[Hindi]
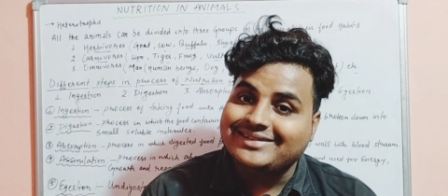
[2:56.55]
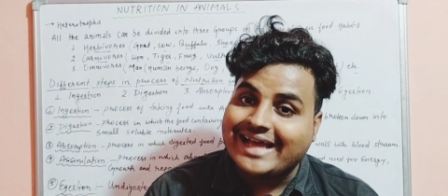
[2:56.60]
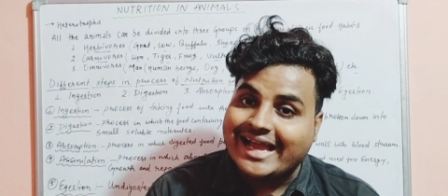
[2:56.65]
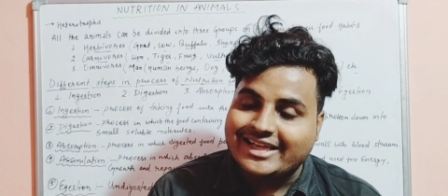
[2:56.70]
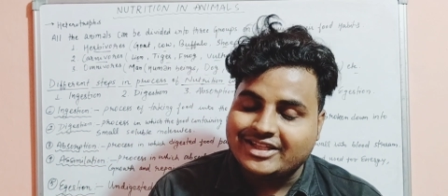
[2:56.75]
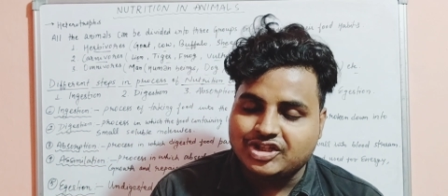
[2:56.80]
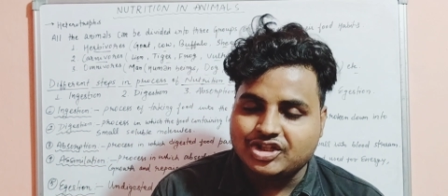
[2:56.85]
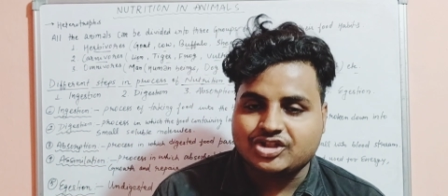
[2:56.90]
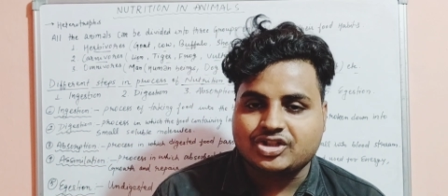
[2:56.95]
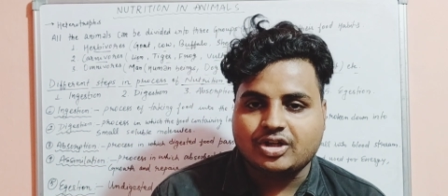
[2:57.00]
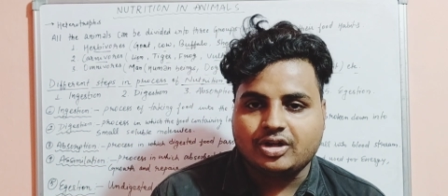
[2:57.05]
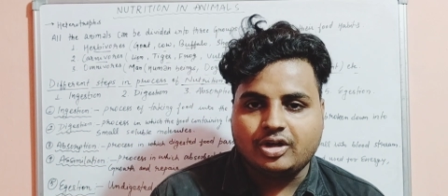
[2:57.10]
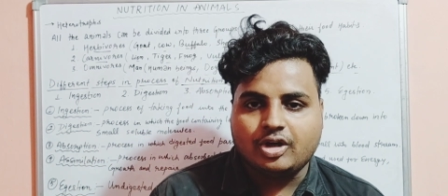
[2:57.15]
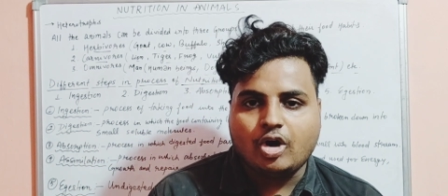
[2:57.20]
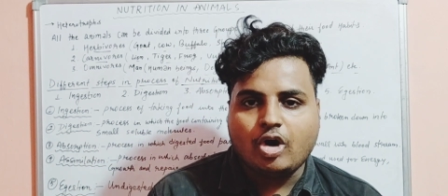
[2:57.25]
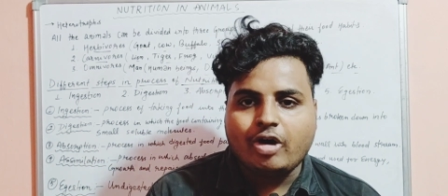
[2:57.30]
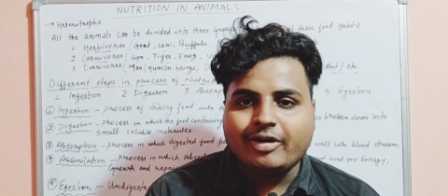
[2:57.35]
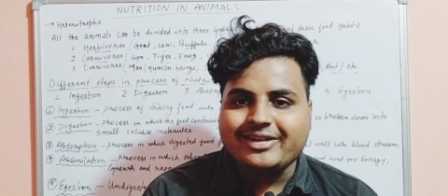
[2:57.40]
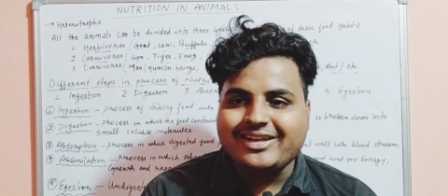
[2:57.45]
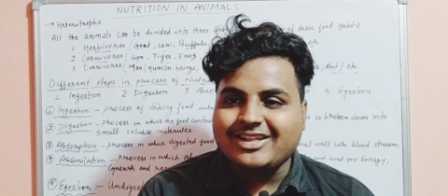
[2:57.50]
डाइजेशन
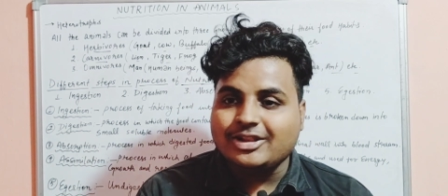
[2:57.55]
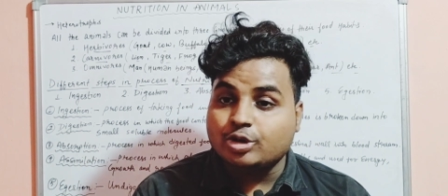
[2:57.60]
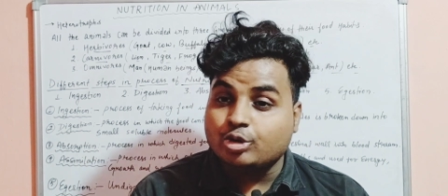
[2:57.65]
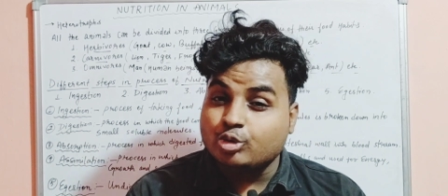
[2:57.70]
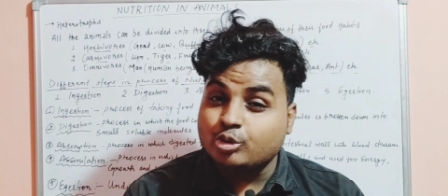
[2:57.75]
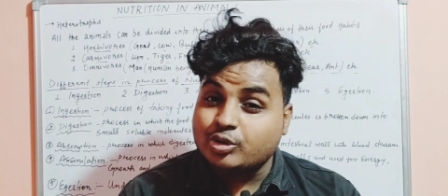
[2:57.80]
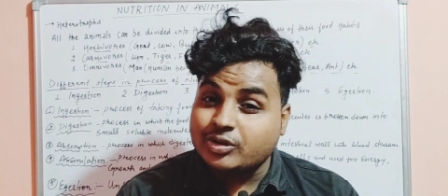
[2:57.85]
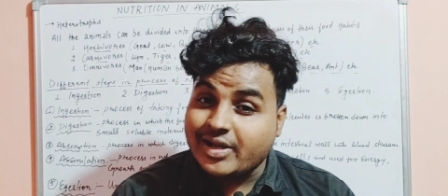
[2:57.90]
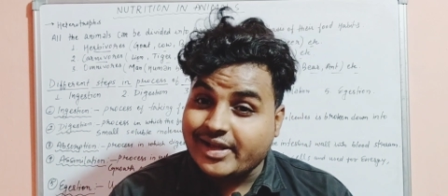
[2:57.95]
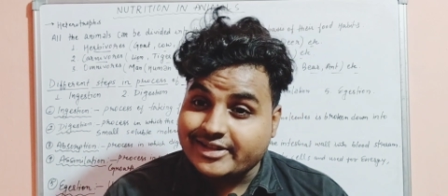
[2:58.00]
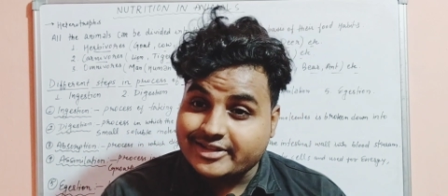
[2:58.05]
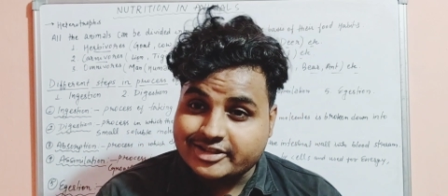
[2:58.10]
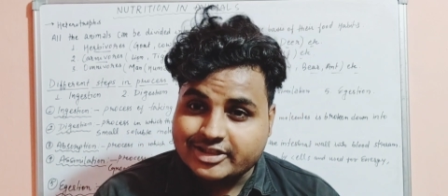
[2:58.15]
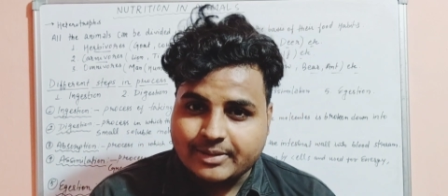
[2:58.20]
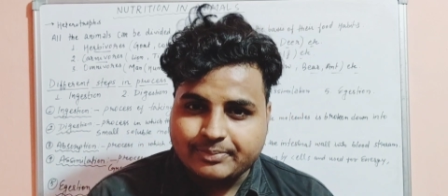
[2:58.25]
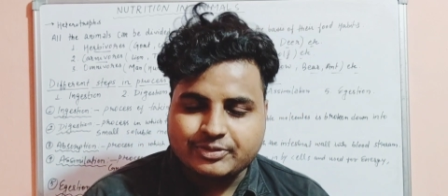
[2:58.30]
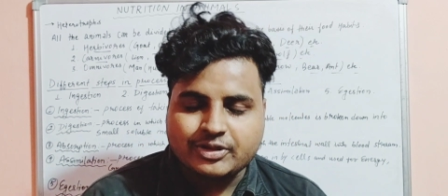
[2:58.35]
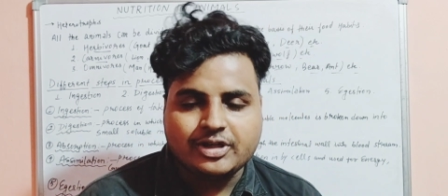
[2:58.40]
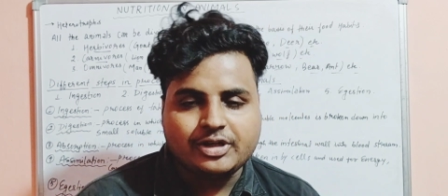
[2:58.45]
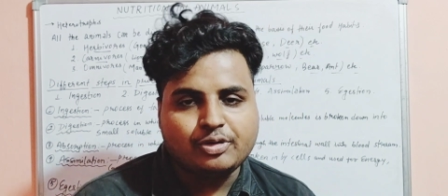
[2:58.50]
और ये दूसरा
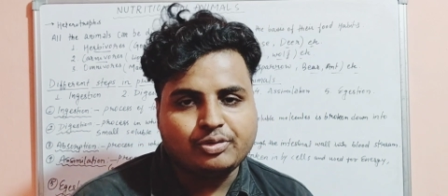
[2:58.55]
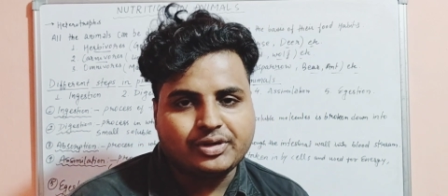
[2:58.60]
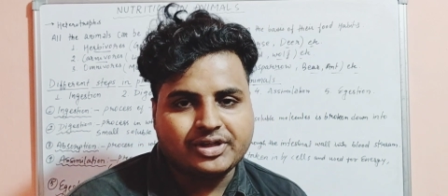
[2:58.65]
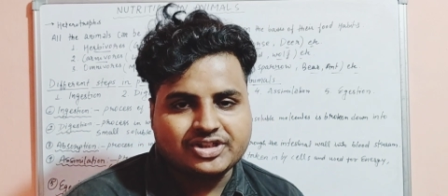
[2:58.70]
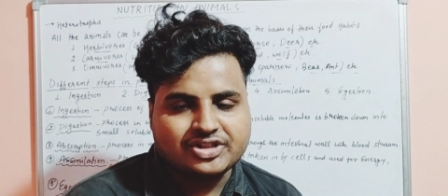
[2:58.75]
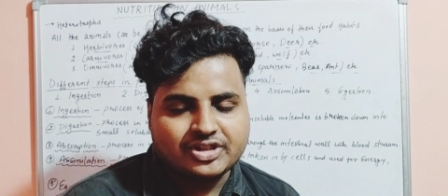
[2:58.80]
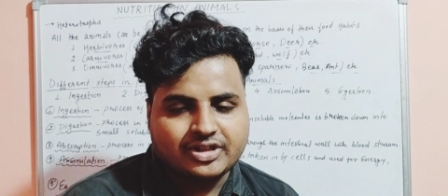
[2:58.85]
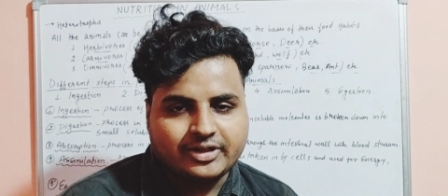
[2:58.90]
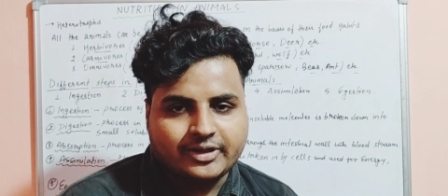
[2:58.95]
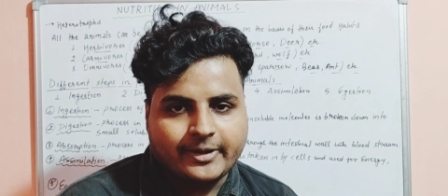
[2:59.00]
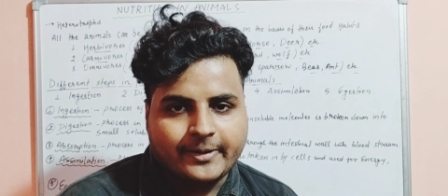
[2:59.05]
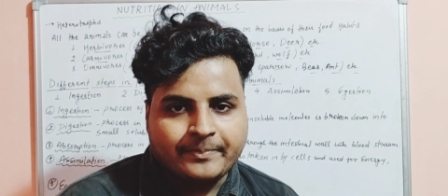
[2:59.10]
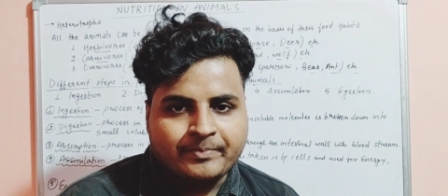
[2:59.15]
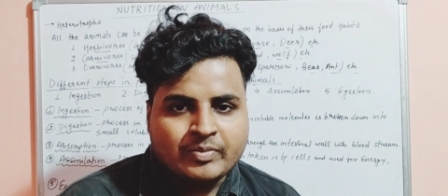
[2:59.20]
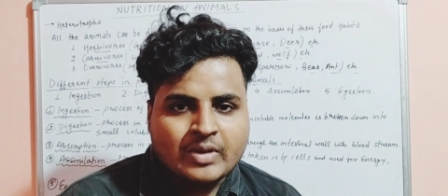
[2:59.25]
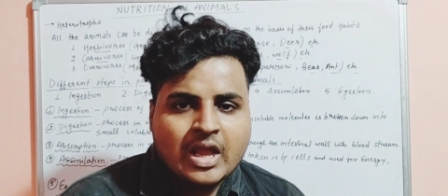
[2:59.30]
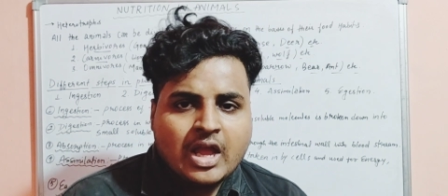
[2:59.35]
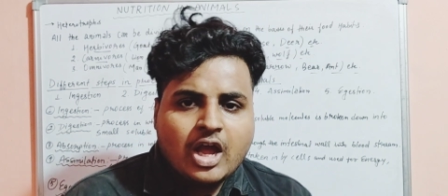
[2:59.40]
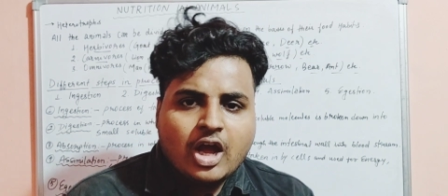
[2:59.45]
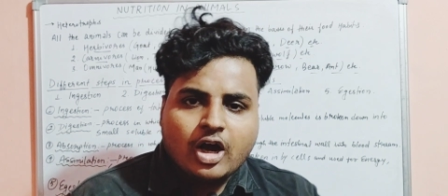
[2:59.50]
स्टेप है न्यूट्रिशन का
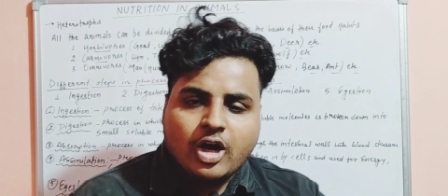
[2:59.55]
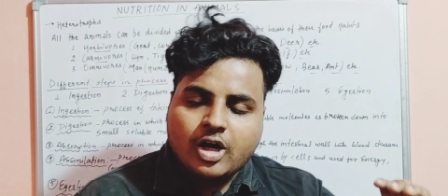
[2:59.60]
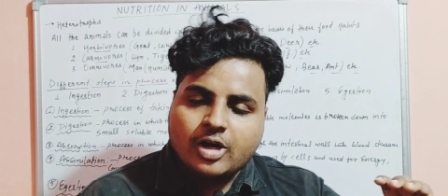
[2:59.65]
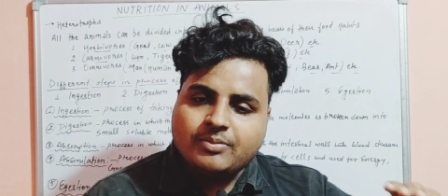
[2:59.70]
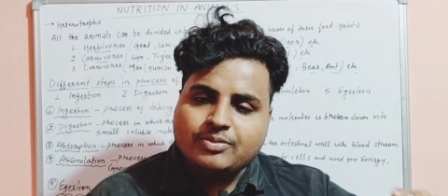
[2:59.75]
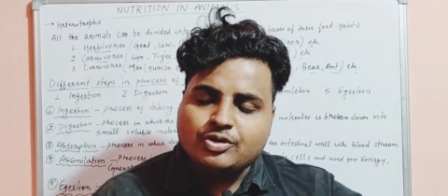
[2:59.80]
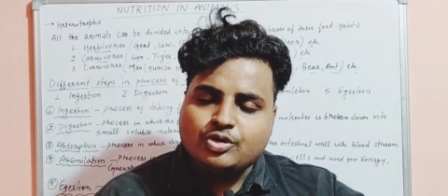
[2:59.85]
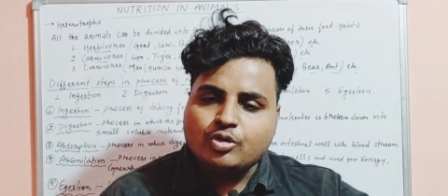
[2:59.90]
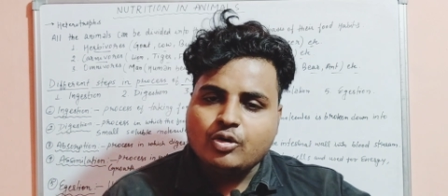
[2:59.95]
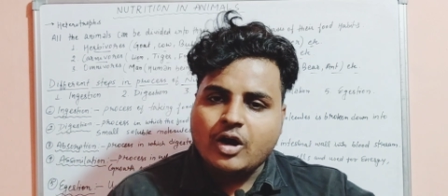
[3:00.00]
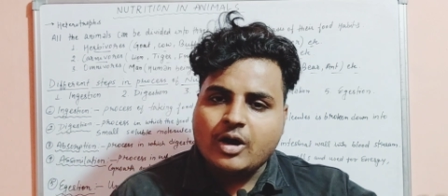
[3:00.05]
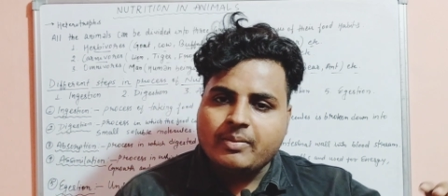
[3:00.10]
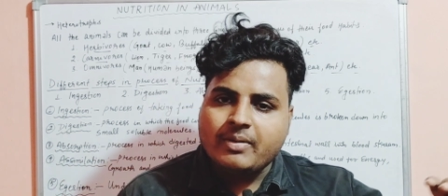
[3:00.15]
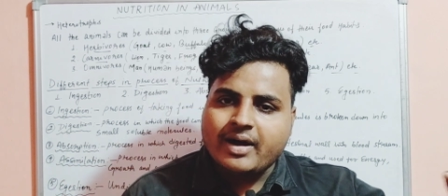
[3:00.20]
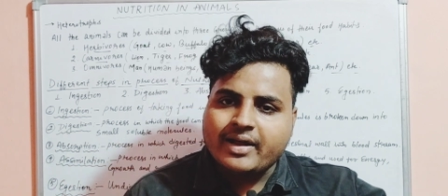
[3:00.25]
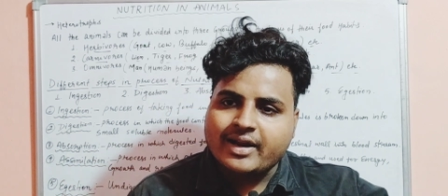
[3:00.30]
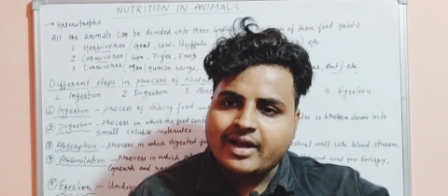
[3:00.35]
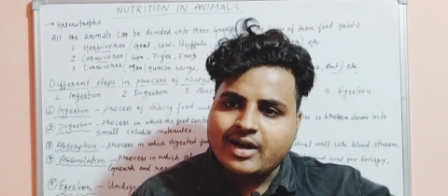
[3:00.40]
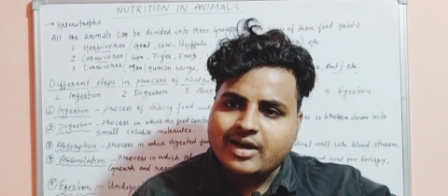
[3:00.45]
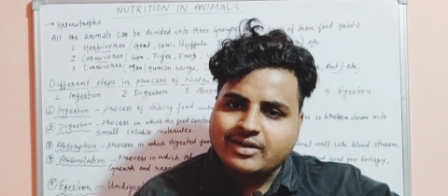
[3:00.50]
अब जो
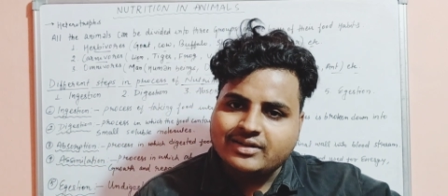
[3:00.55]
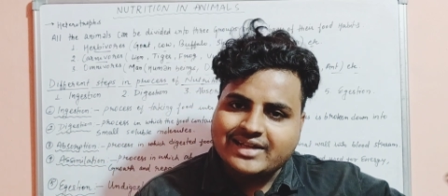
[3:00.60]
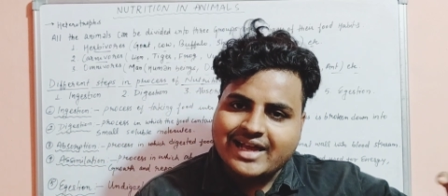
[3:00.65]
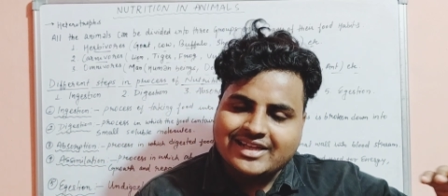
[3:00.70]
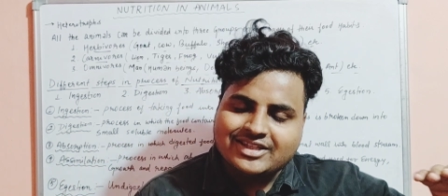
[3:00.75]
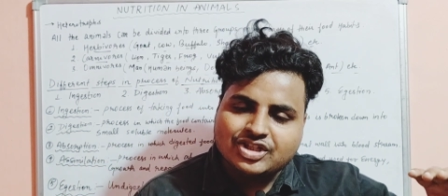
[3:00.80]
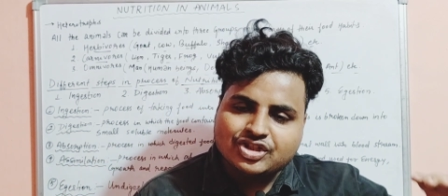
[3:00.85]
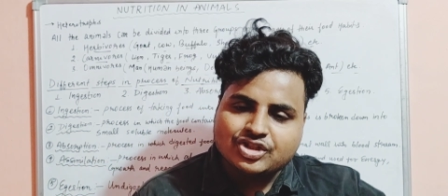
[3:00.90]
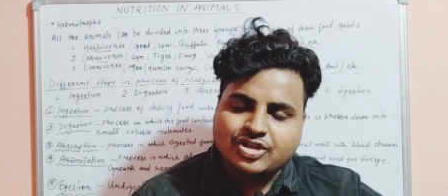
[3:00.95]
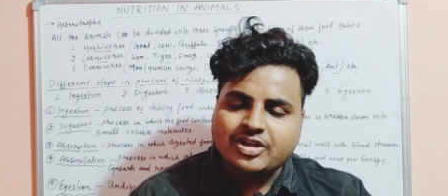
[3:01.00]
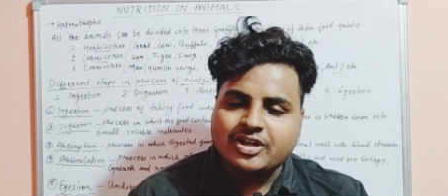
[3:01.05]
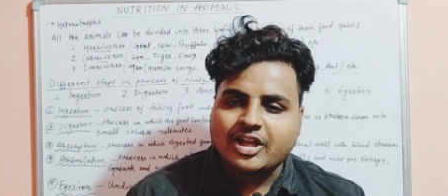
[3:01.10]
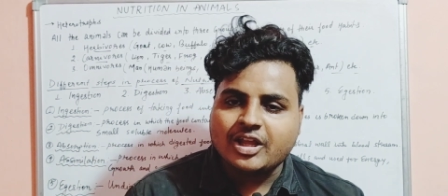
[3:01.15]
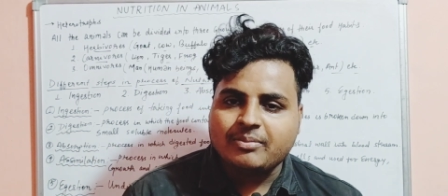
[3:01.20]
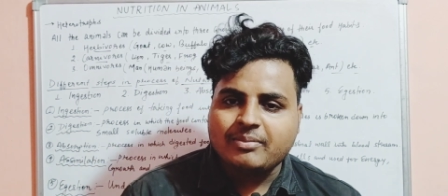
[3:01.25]
हमारा डाइजेशन